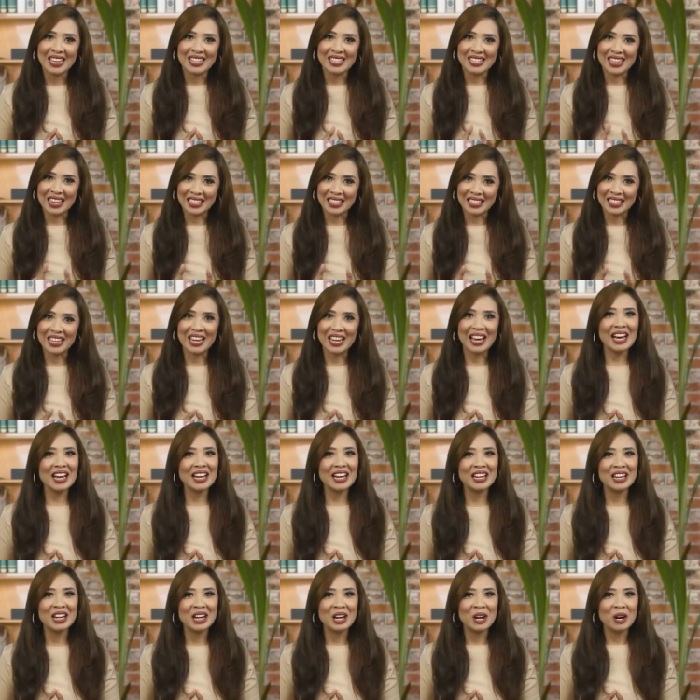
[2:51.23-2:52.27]
Sandia
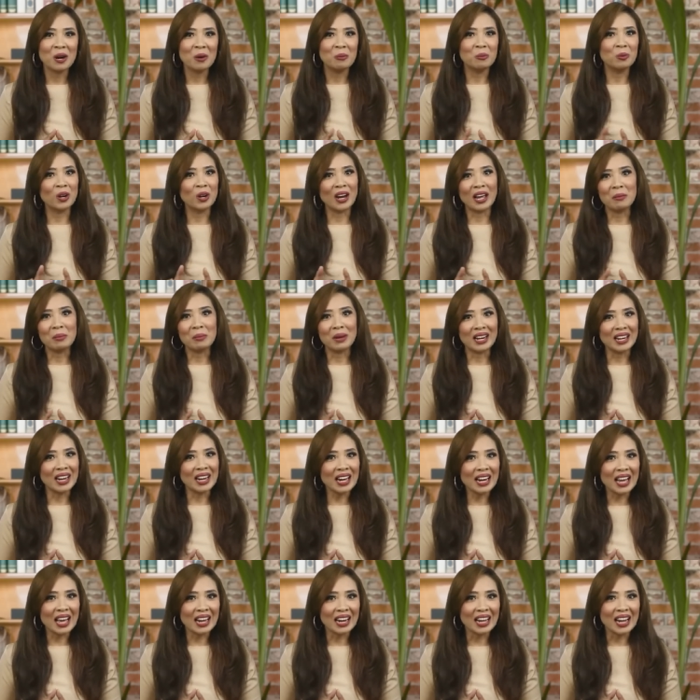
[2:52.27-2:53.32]
mulai
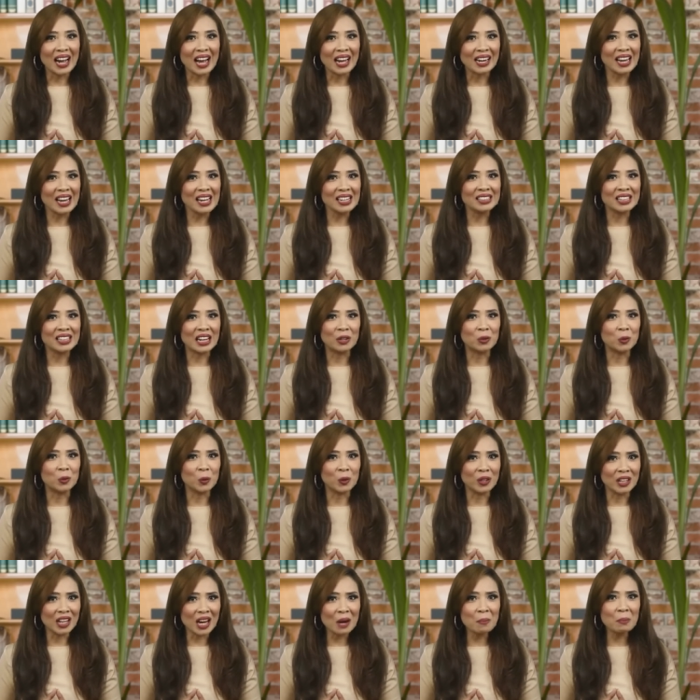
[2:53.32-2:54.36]
mengenal anak-anak dan
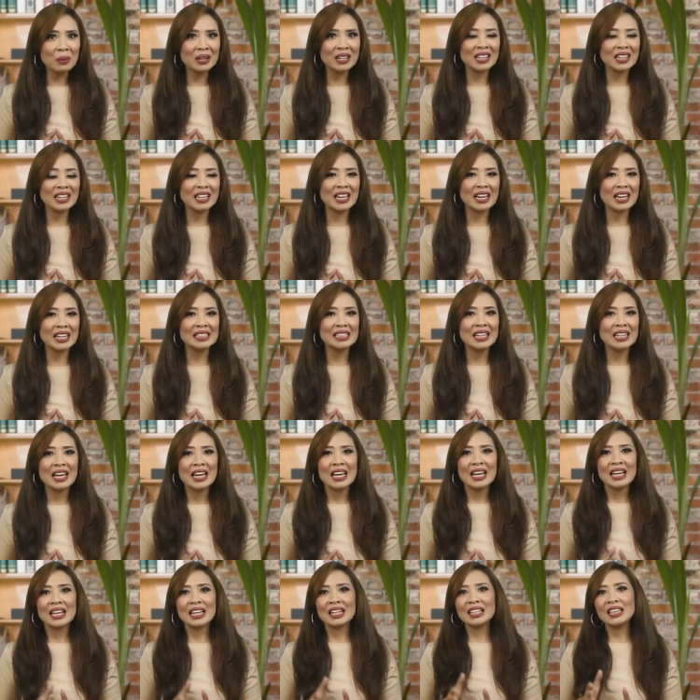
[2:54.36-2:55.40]
dunia pendidikan
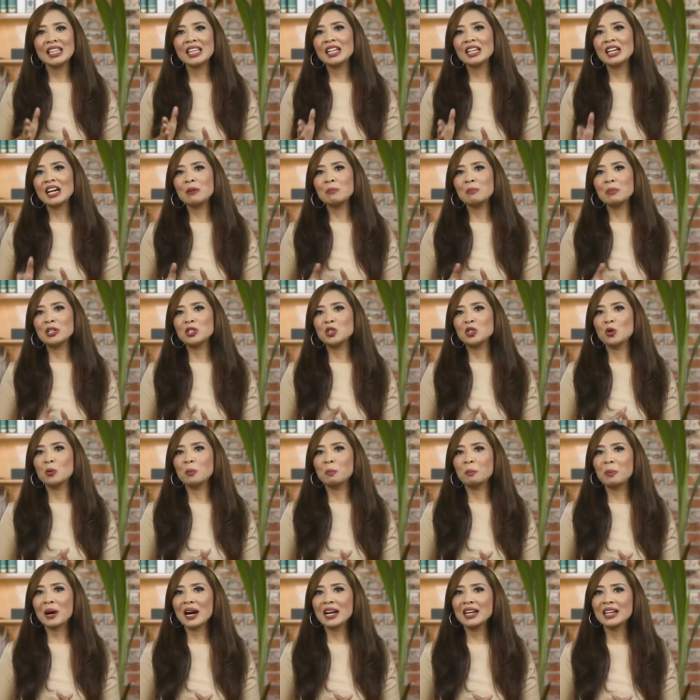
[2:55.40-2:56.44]
ketika
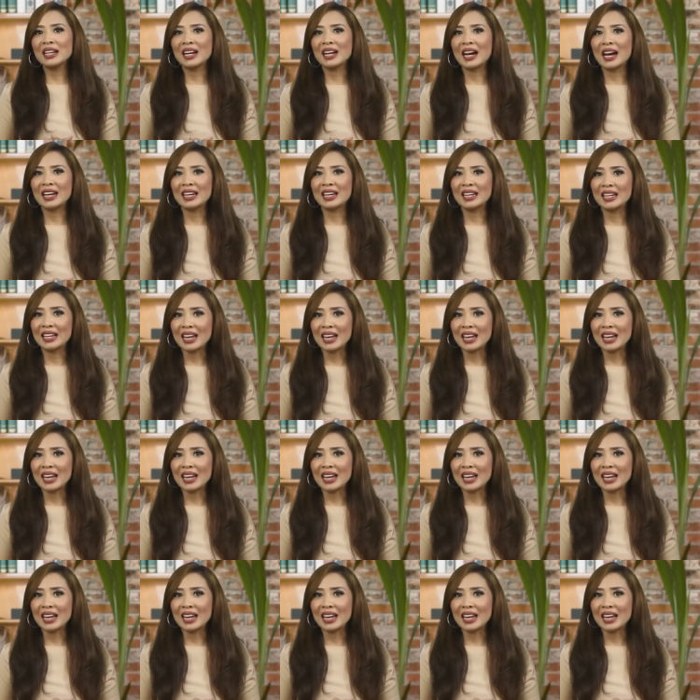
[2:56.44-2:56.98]
berjumpa dengan